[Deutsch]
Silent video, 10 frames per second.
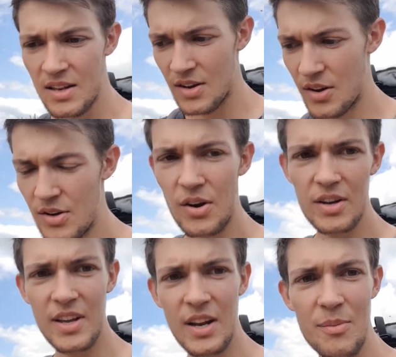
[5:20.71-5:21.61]
Noch
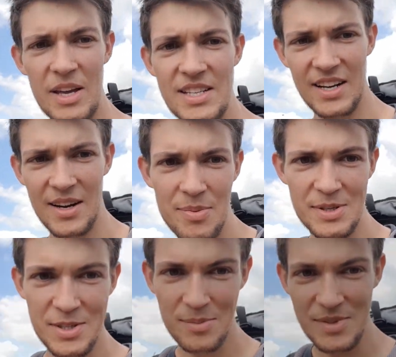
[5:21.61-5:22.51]
neun Kilometer bis
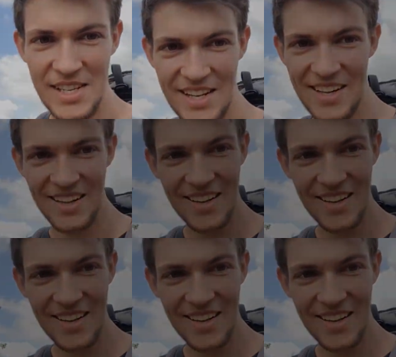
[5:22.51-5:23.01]
zum Ziel.